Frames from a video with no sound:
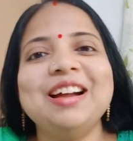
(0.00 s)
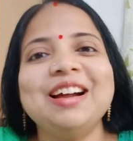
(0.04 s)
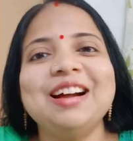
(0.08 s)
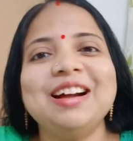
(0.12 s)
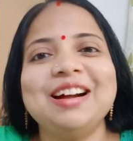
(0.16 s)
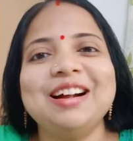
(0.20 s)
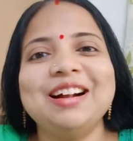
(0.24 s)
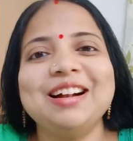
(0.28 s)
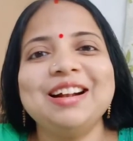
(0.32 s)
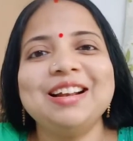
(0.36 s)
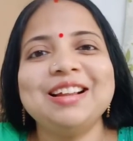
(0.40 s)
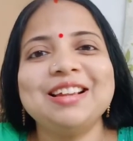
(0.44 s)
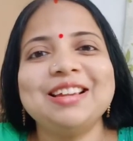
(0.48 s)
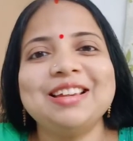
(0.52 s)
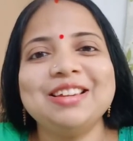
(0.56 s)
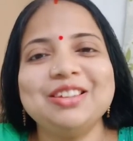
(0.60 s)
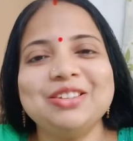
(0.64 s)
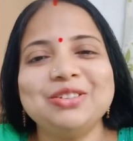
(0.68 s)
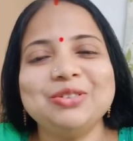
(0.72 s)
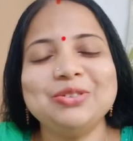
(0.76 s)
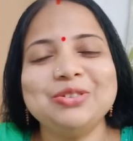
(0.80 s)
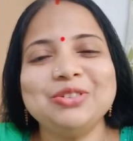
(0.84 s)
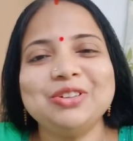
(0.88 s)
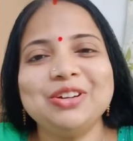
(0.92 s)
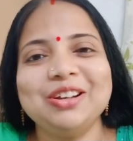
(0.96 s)
আর
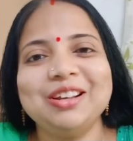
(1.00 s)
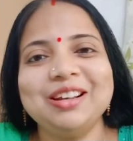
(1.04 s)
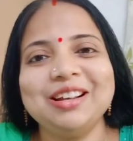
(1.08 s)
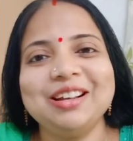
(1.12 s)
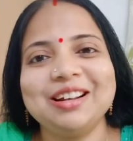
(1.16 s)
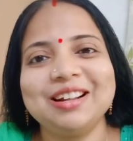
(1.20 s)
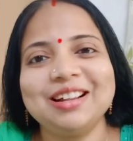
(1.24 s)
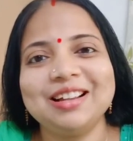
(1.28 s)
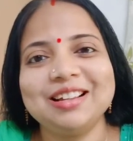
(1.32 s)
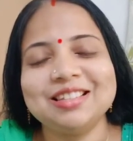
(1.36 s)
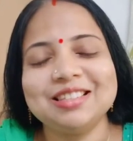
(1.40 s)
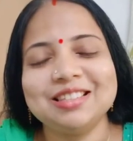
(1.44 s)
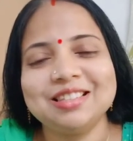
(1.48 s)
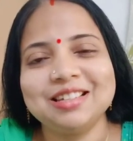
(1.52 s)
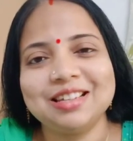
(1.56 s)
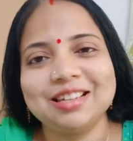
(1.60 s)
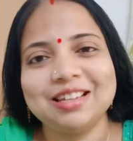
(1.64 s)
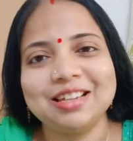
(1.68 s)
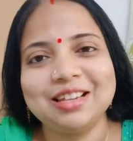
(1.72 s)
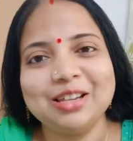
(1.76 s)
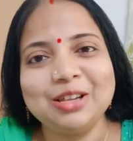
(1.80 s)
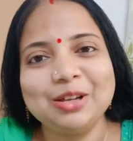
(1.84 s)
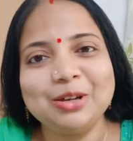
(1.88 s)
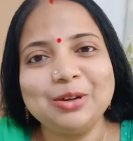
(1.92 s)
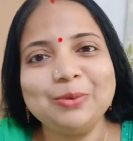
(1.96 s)
কিছু জনের কাছ
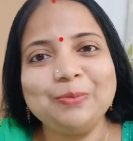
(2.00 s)
থেকে